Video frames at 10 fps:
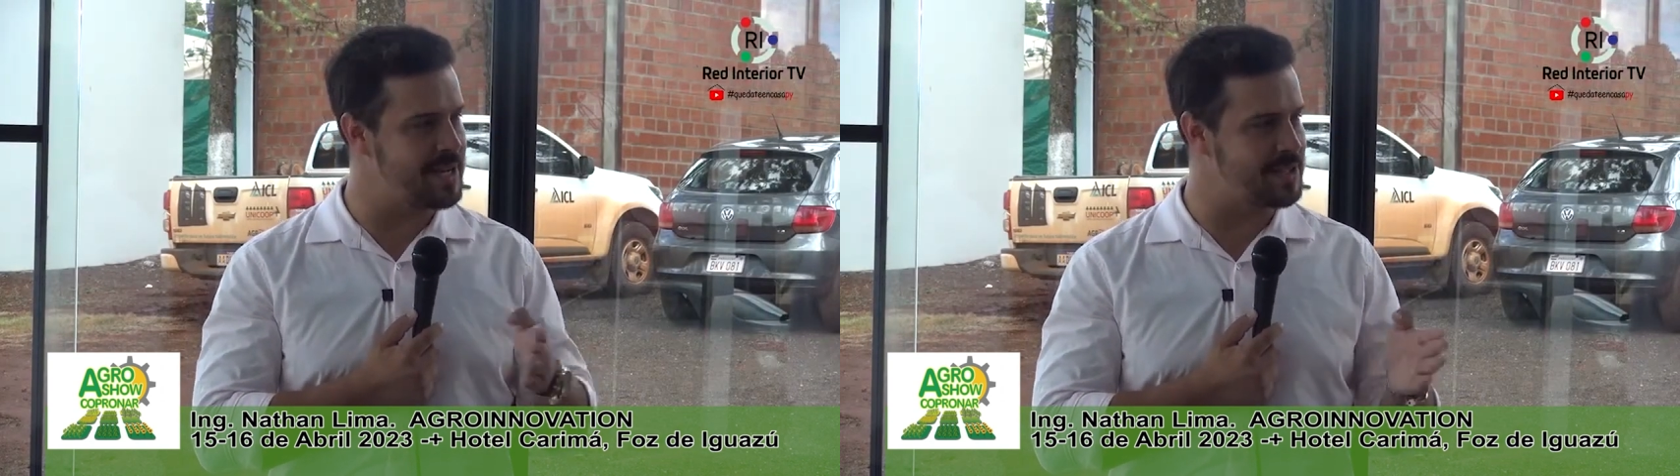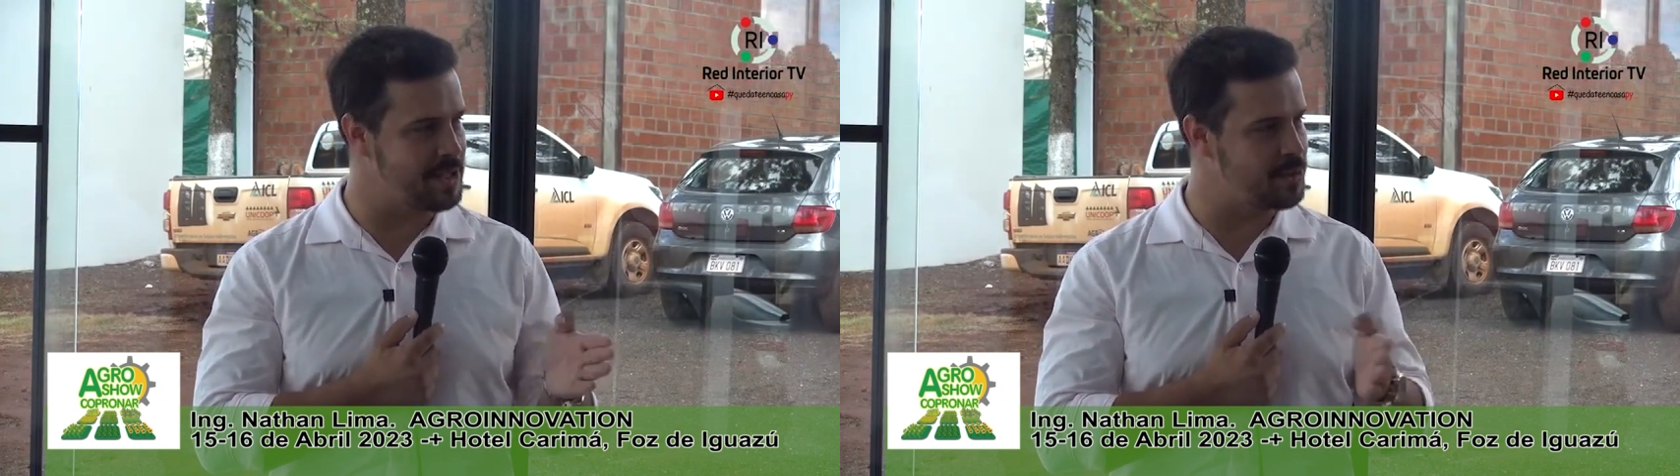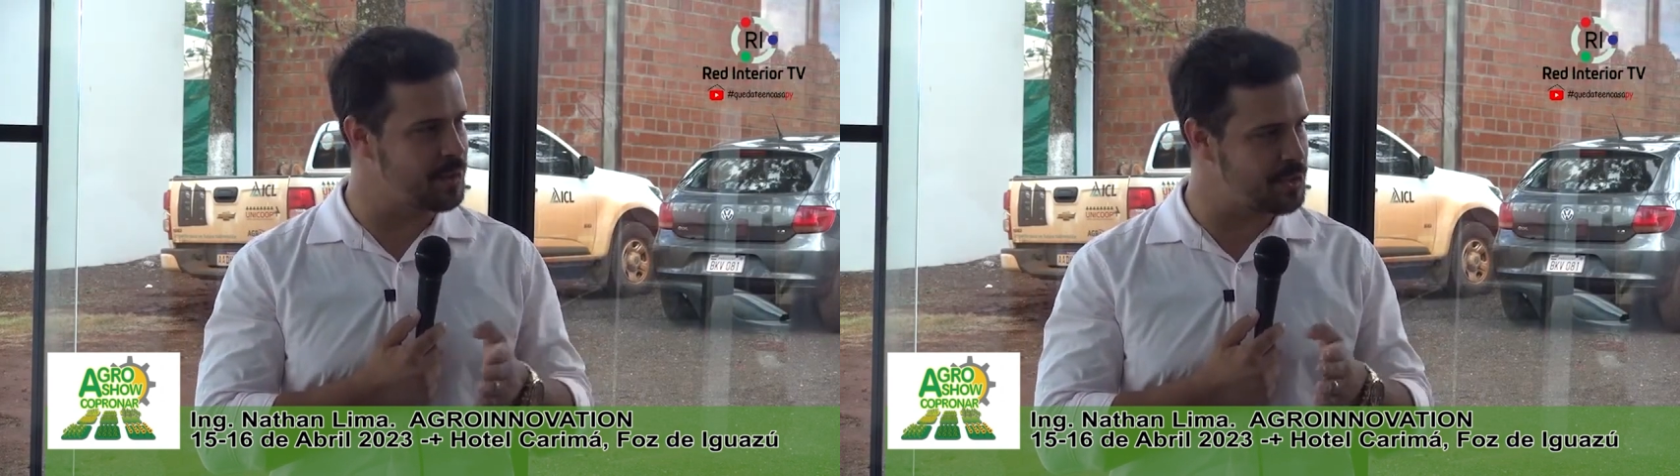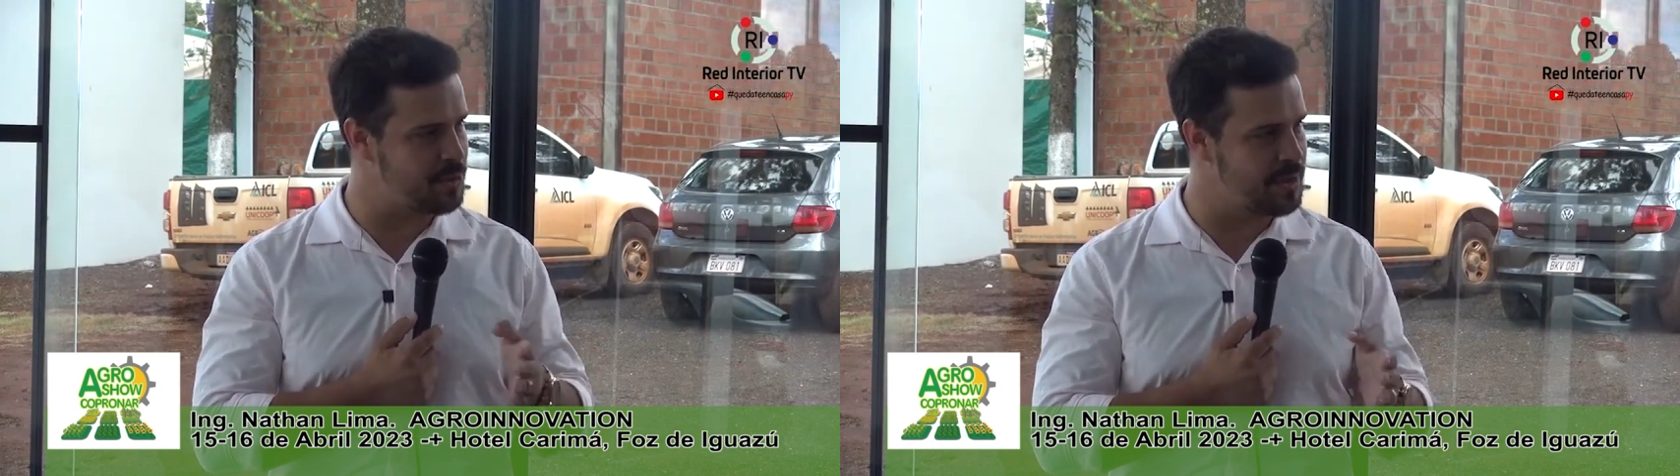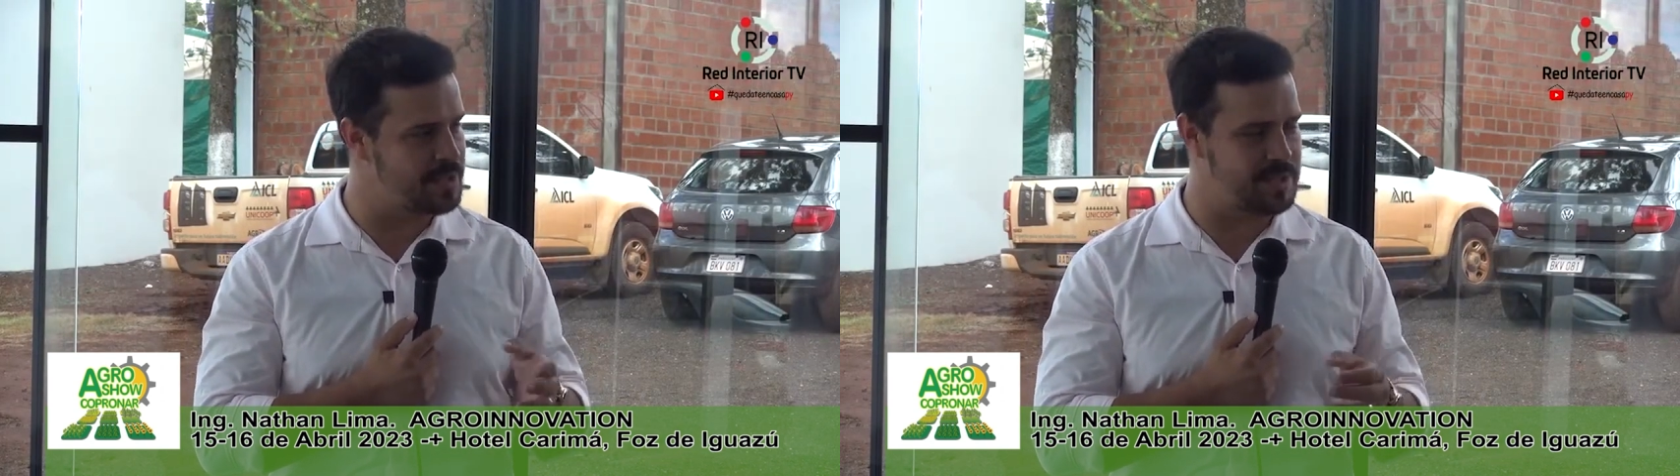essas duas
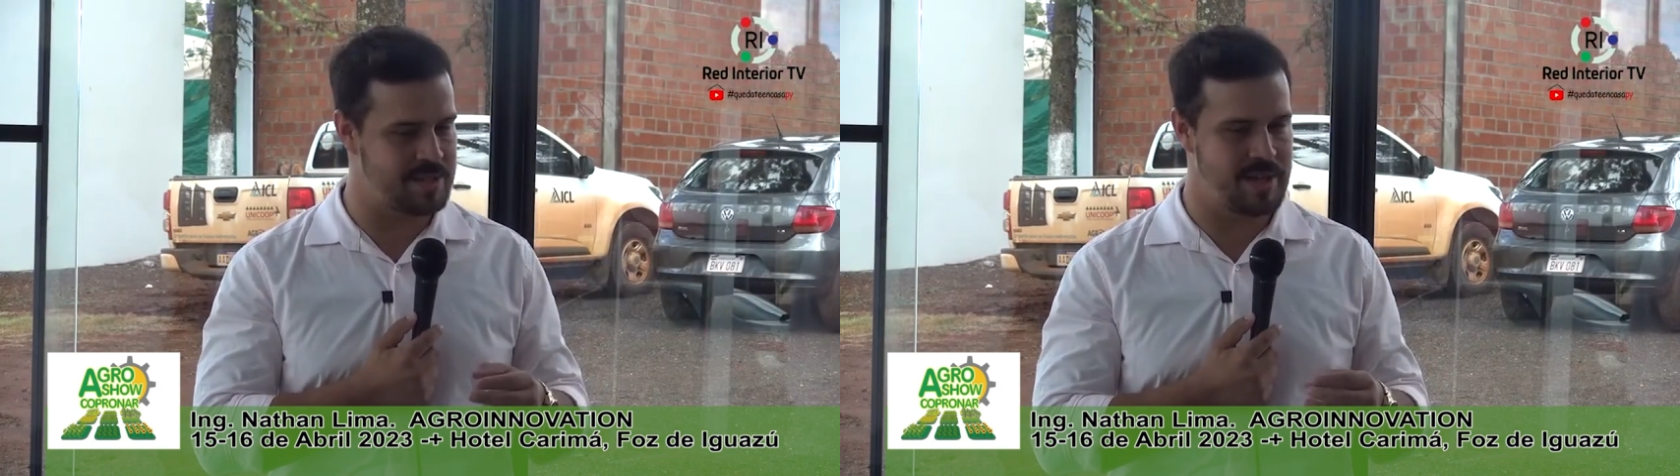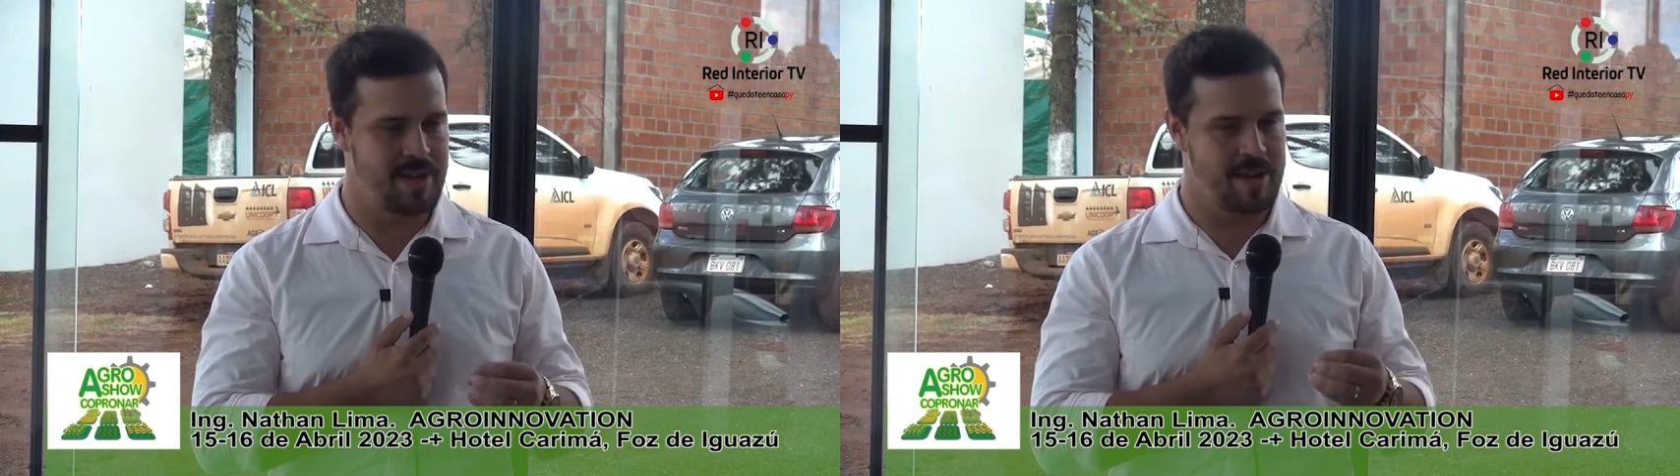coisas